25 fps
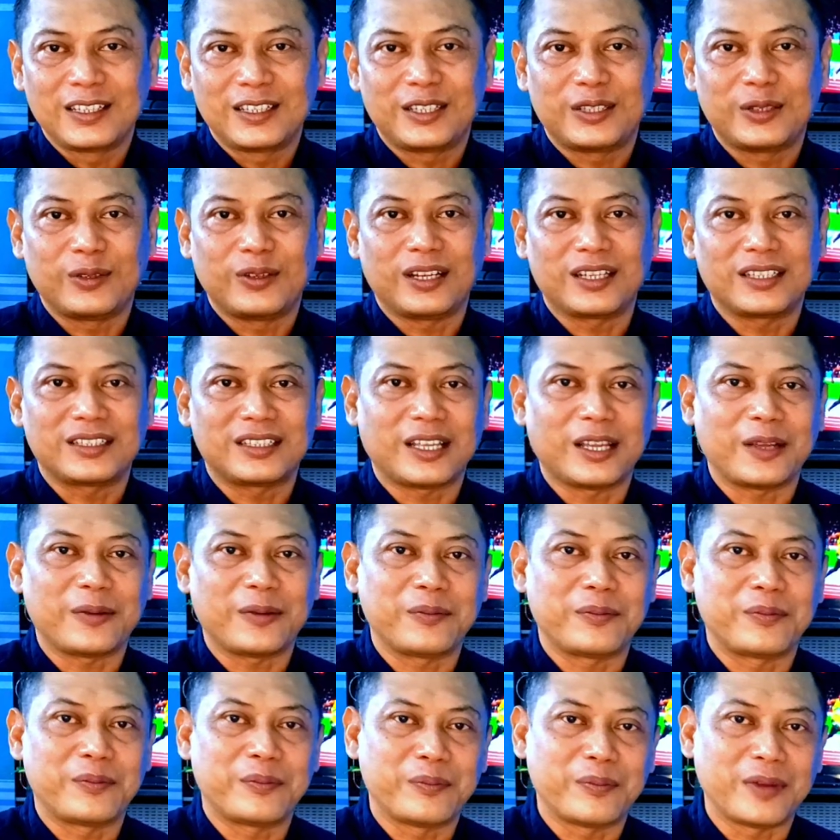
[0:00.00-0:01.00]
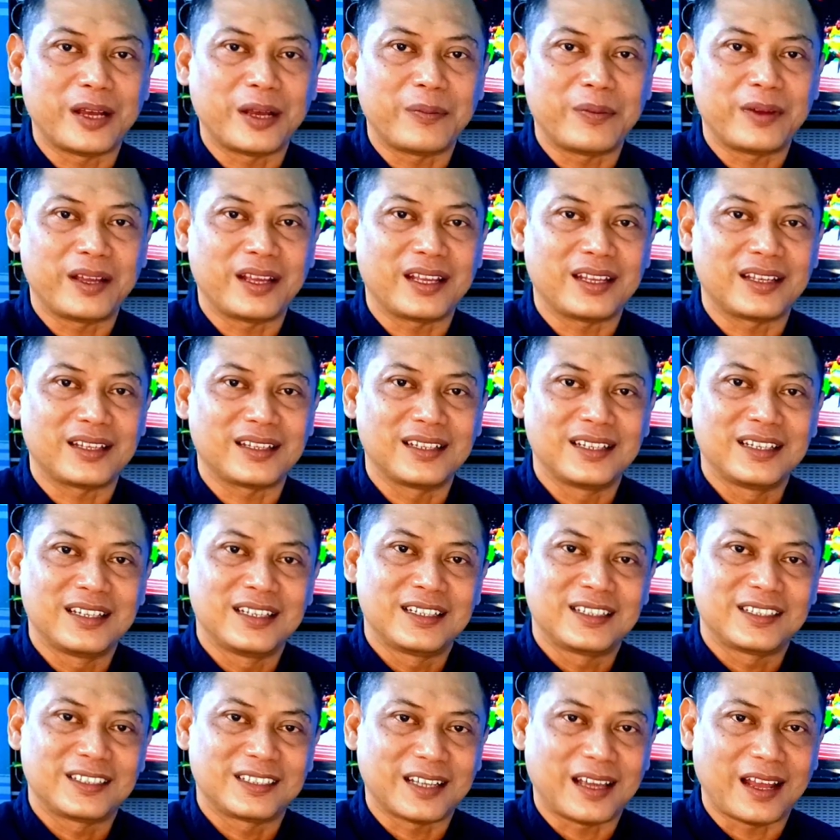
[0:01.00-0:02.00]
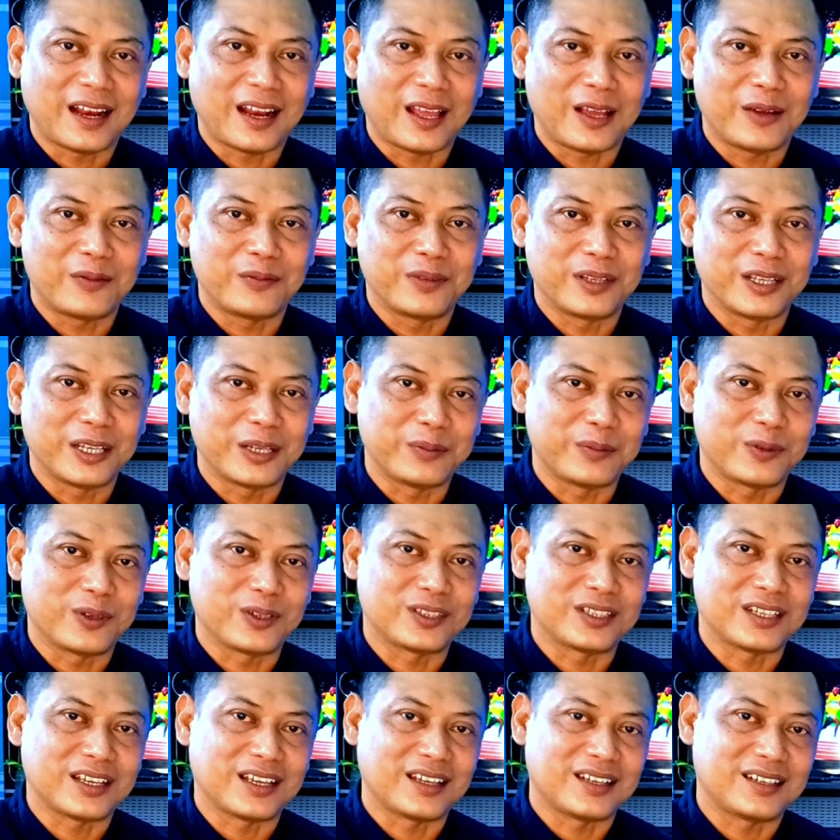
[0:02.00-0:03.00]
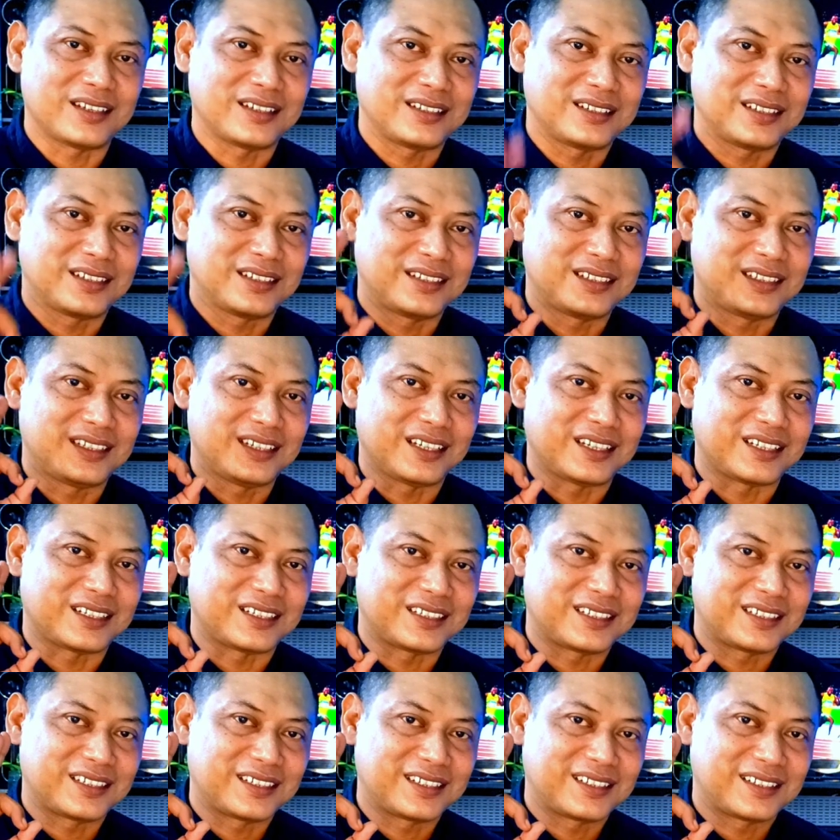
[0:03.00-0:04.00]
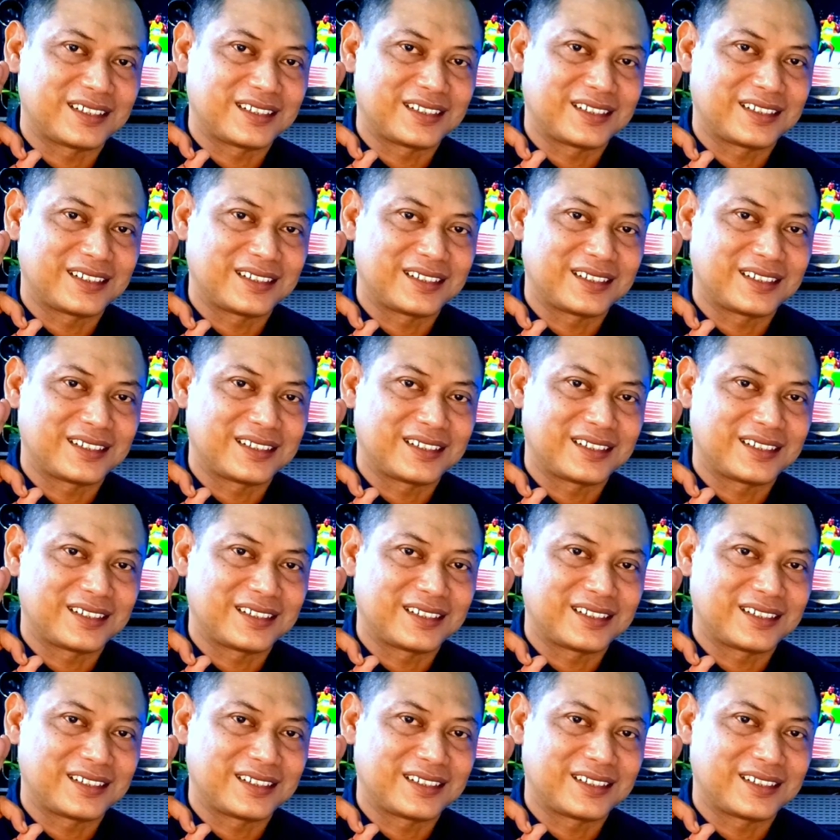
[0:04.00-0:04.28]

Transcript: See you next time. Bye-bye. Salam Hipnosa. Cheers.